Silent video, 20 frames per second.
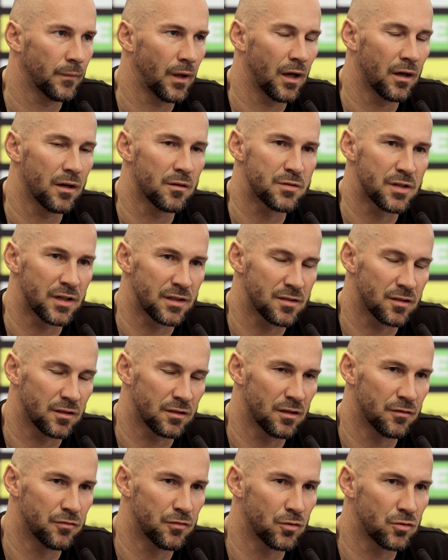Ja, ich habe ja
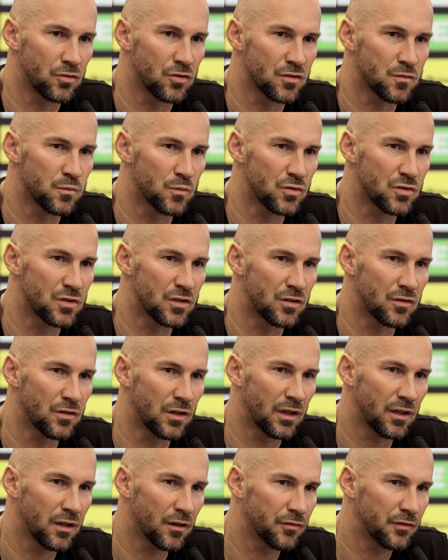gesagt, der Fokus muss
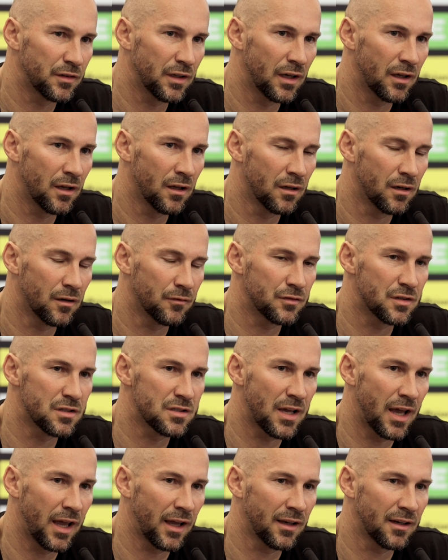natürlich auf, die, auf
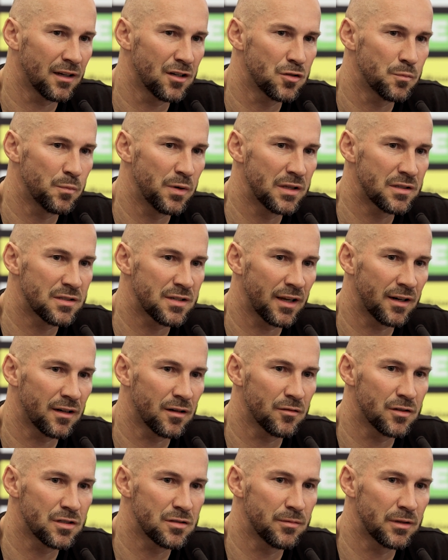das eigene Spiel sein,
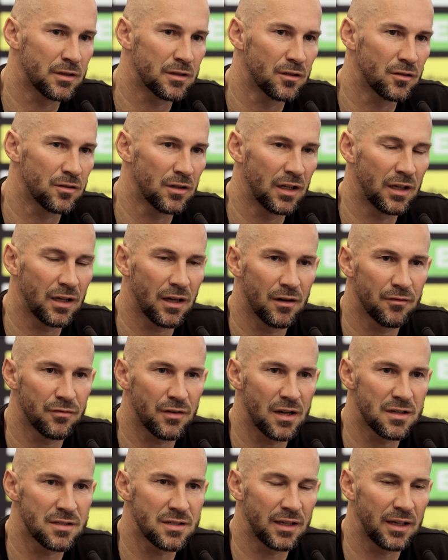aber es wird natürlich auch eine
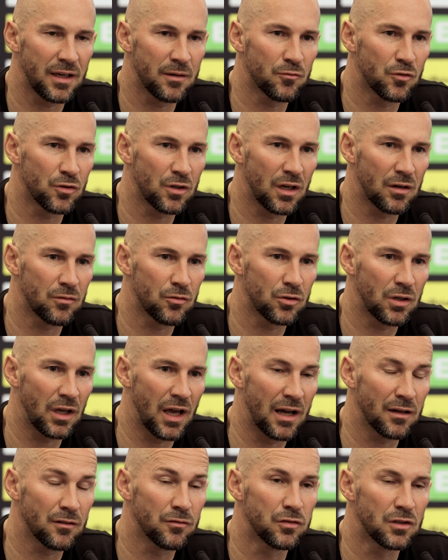Phase geben, wo, wo
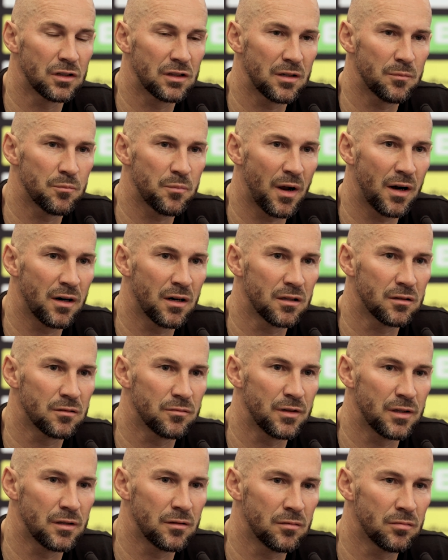Klagenfurt den Ball
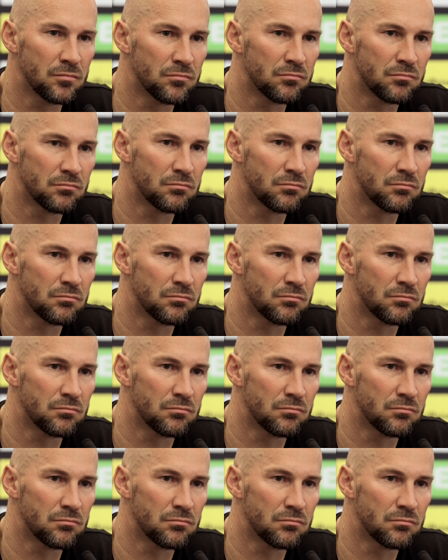hat, wie,